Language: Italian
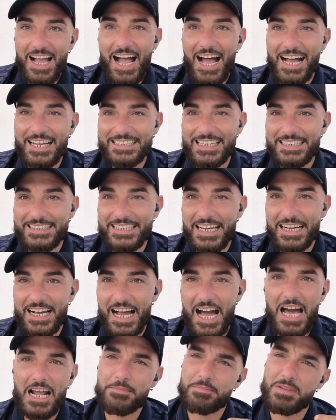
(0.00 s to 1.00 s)
ad
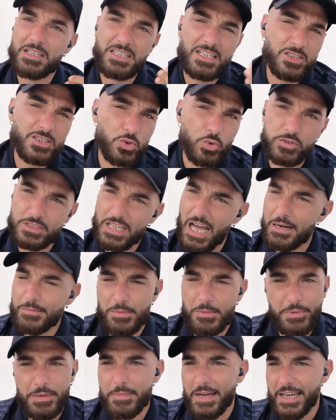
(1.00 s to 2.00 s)
attaccarmi, ad insultarmi
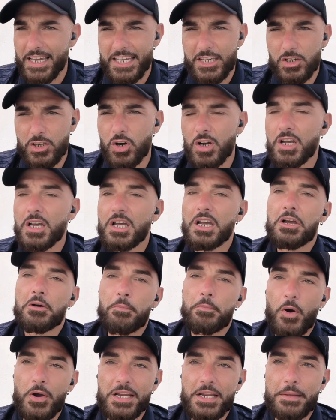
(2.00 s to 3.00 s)
prima che io
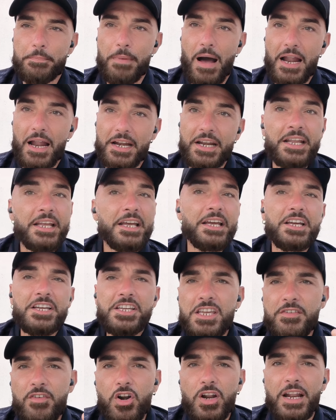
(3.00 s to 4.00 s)
poi li banni,
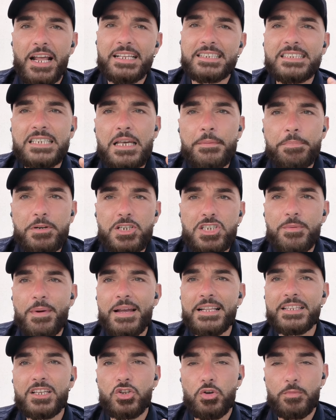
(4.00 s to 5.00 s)
gli vorrei
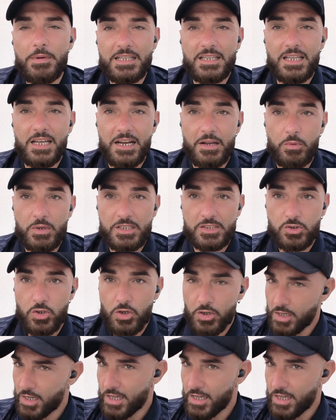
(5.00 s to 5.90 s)
semplicemente domandare questo.